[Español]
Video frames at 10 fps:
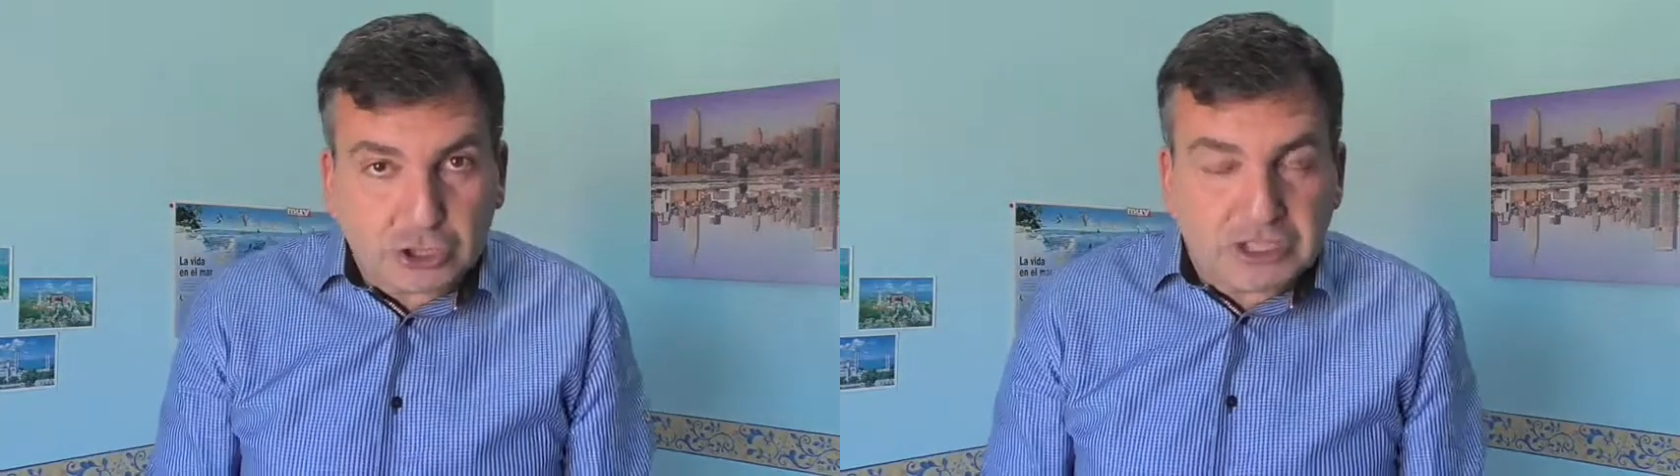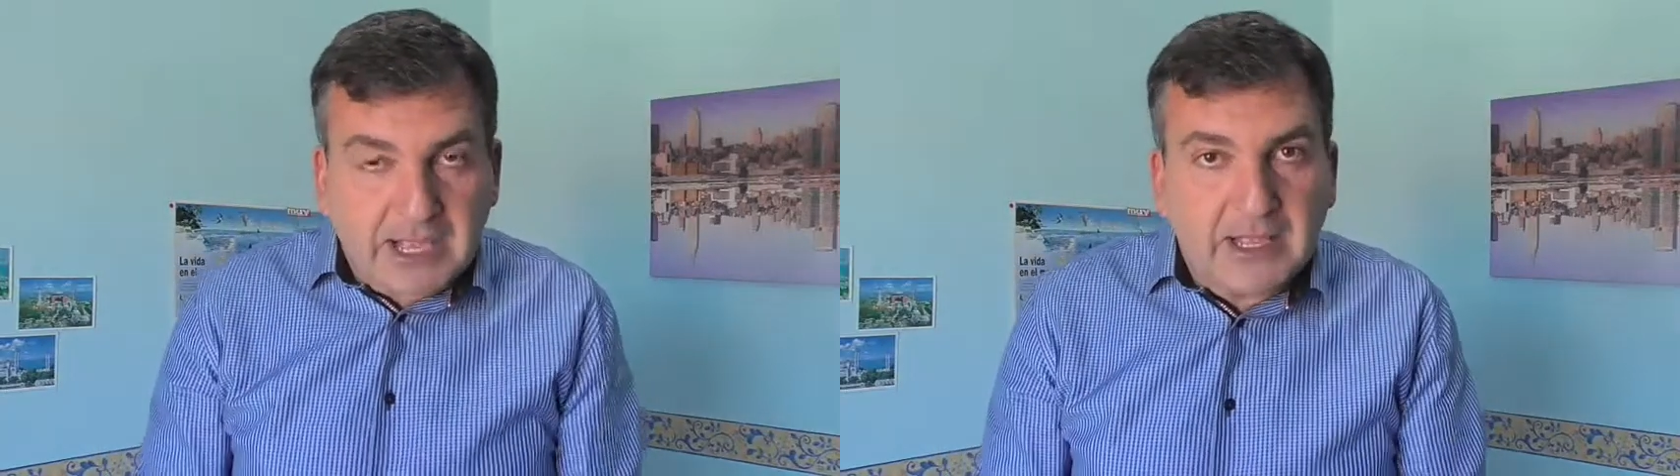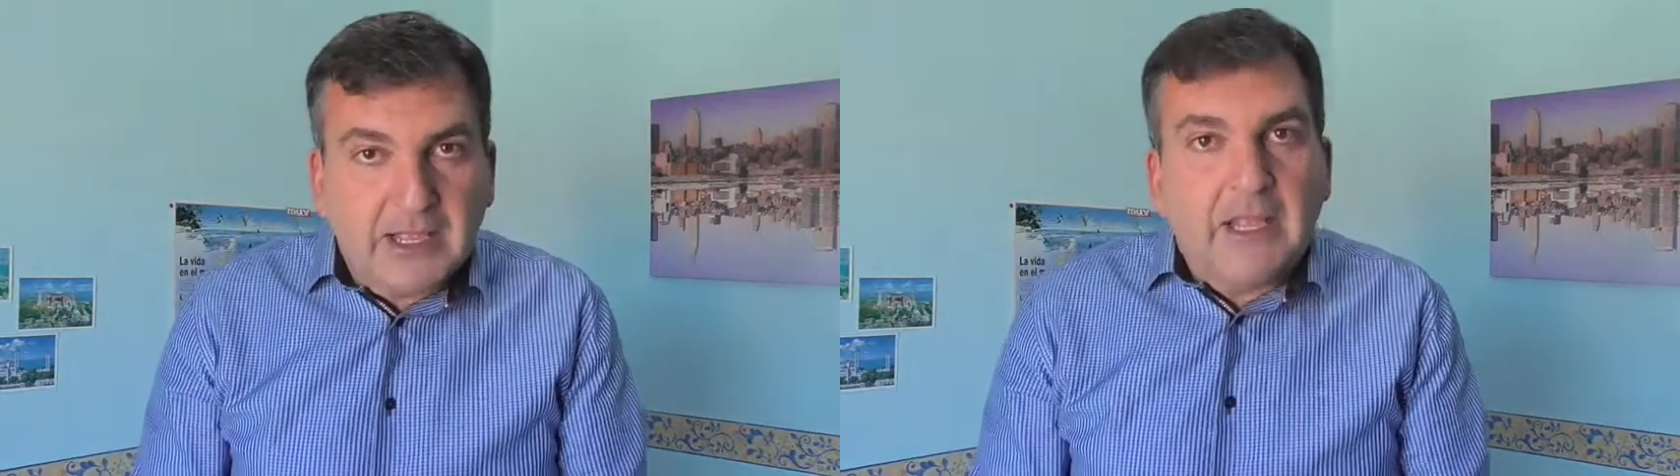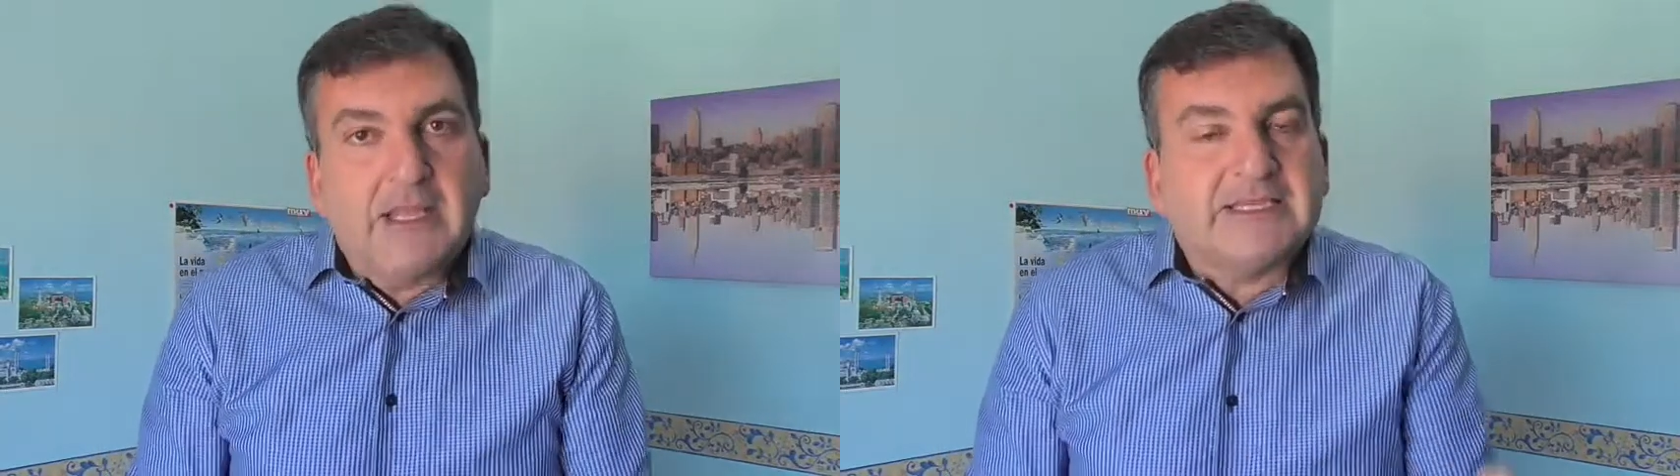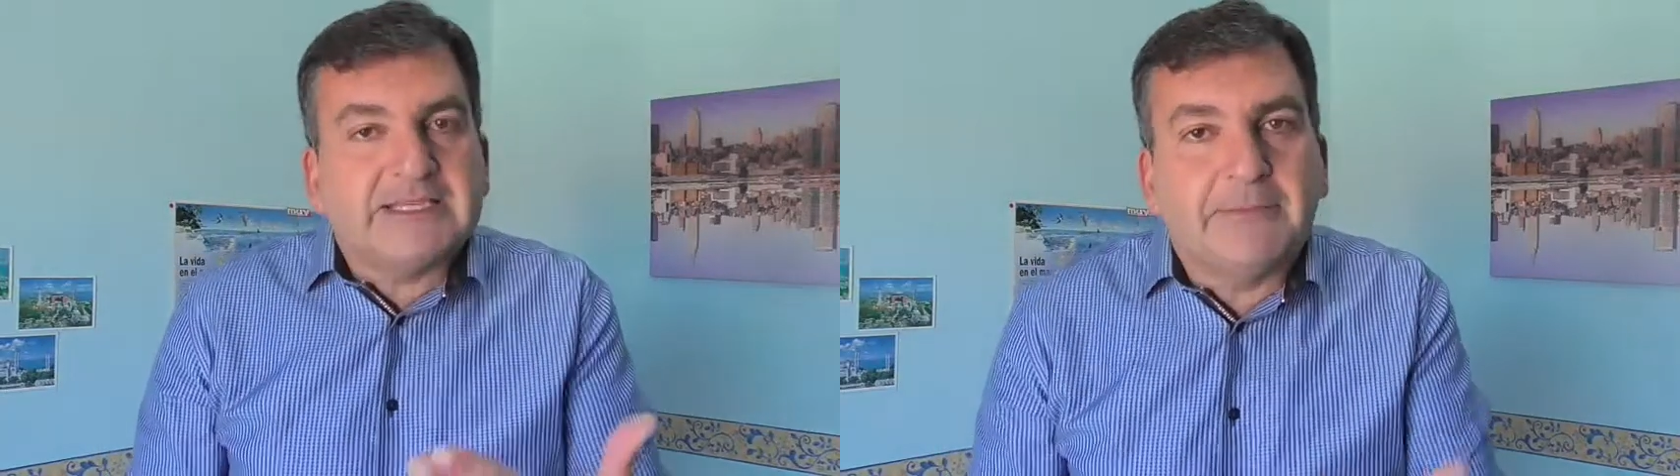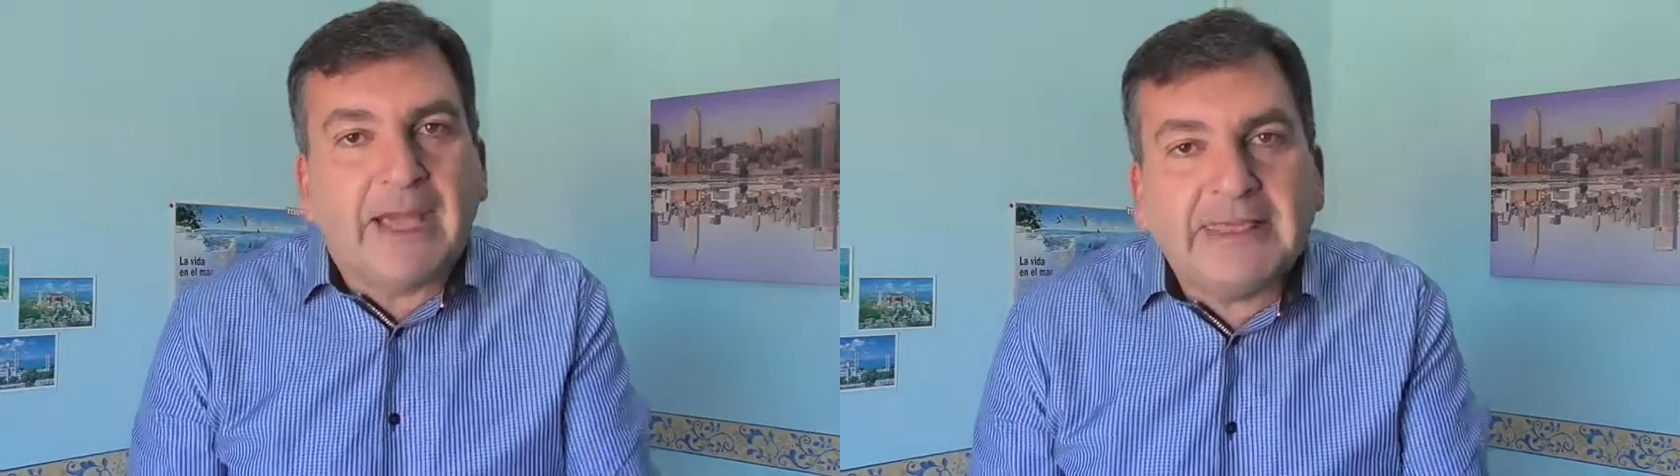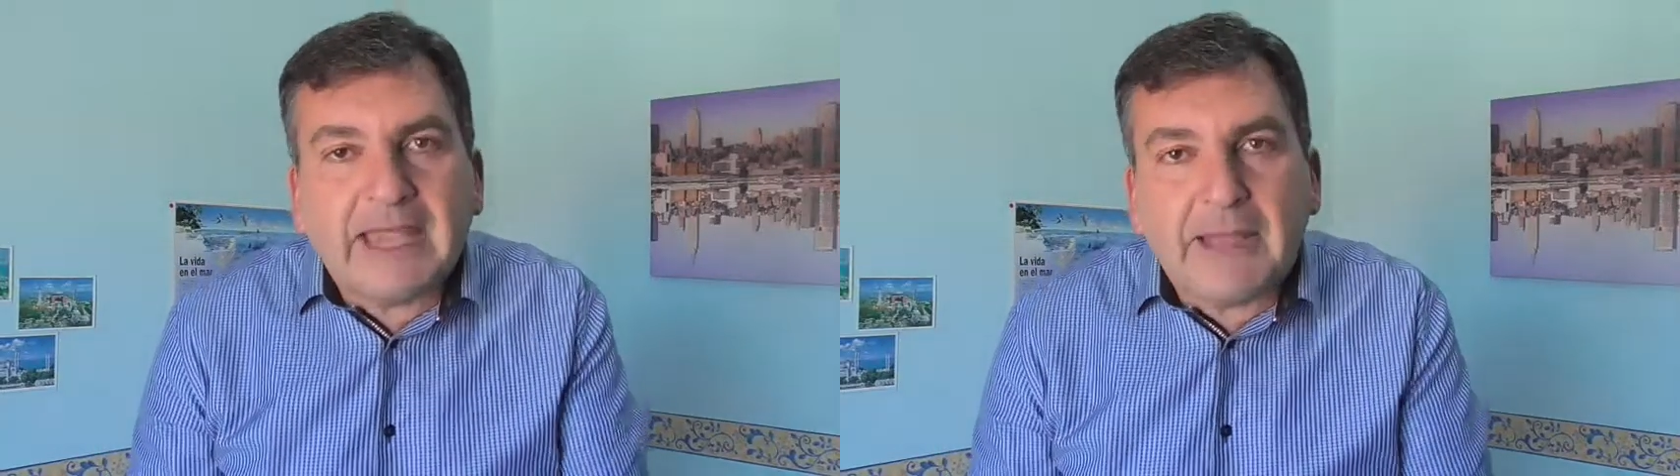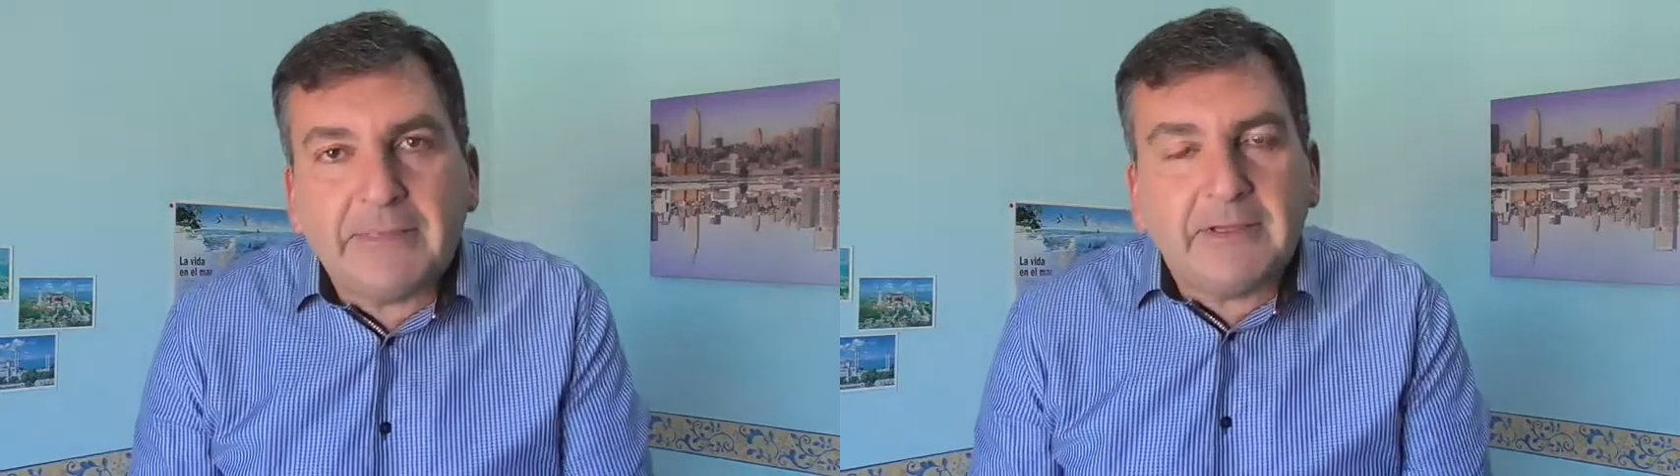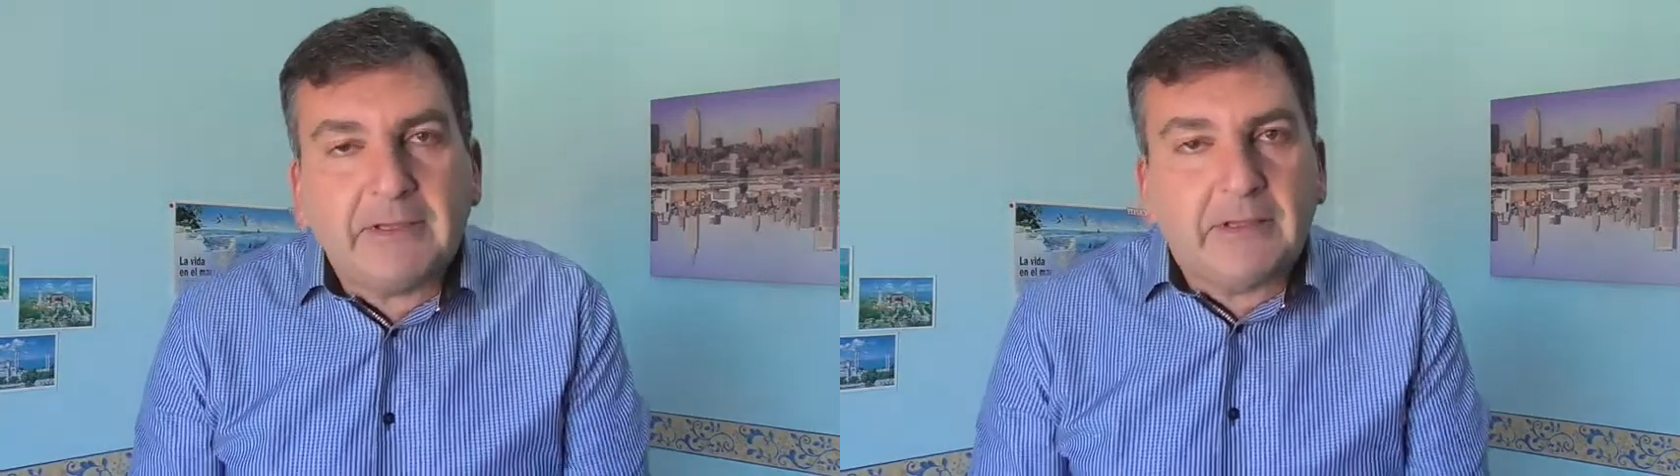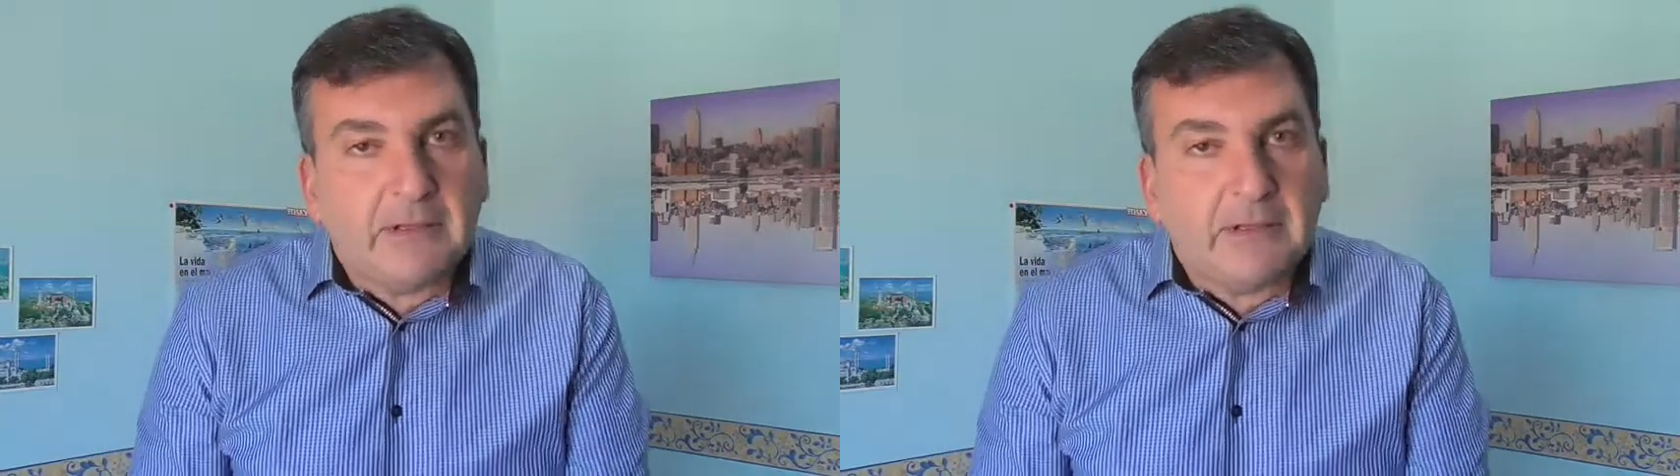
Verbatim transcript: O sea, si me hacen a mí.